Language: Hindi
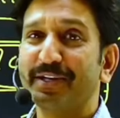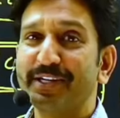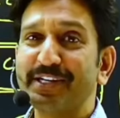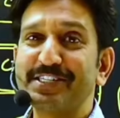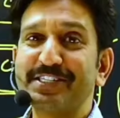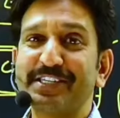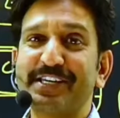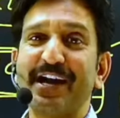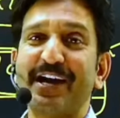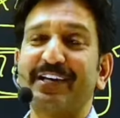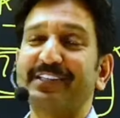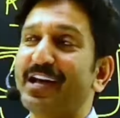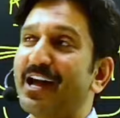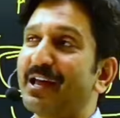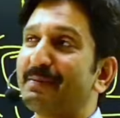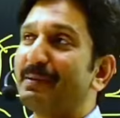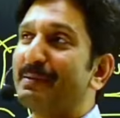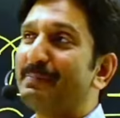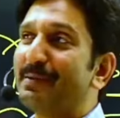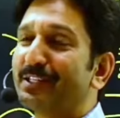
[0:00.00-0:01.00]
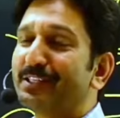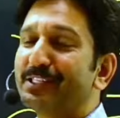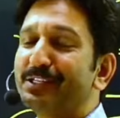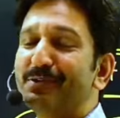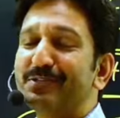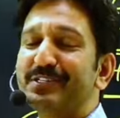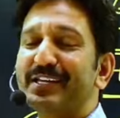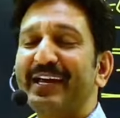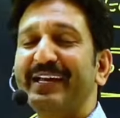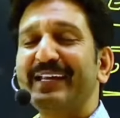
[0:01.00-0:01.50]
इसके आधार पे भर्ती हो
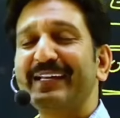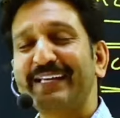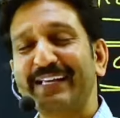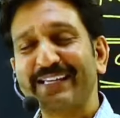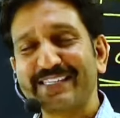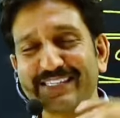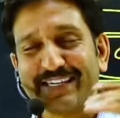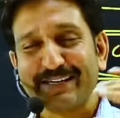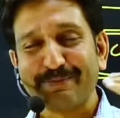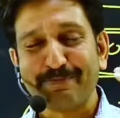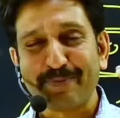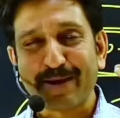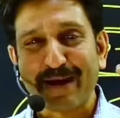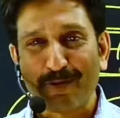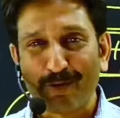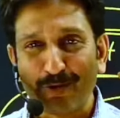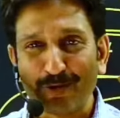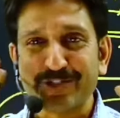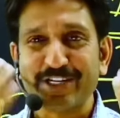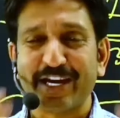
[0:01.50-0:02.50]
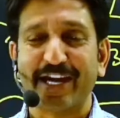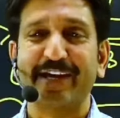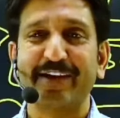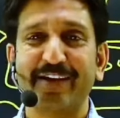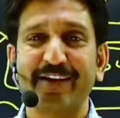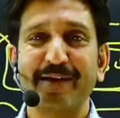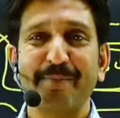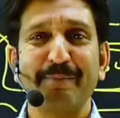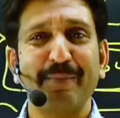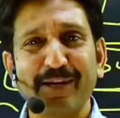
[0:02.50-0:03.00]
जाए अरे किसी पे हो जाए
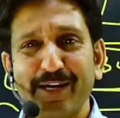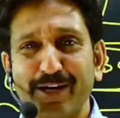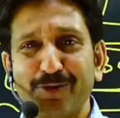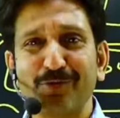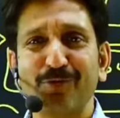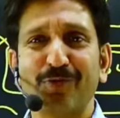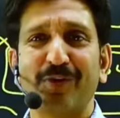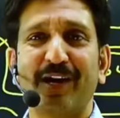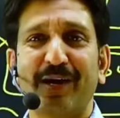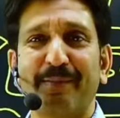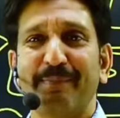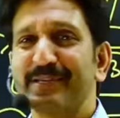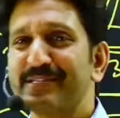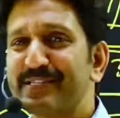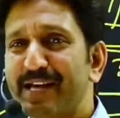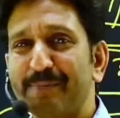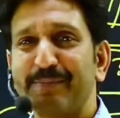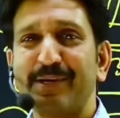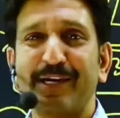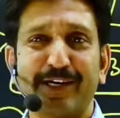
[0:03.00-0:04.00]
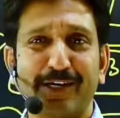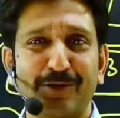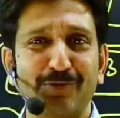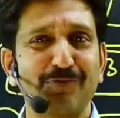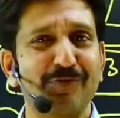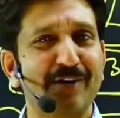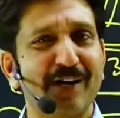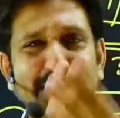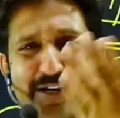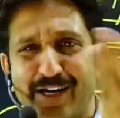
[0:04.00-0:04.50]
मैं लड़ूंगा मैं सामना
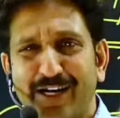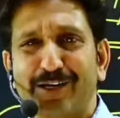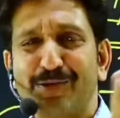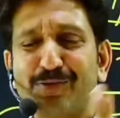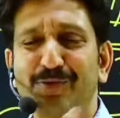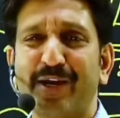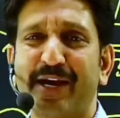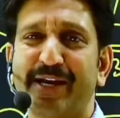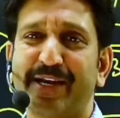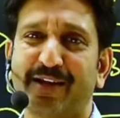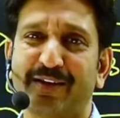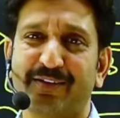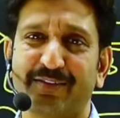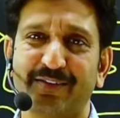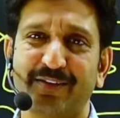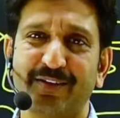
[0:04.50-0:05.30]
करूंगा कर लूंगा यार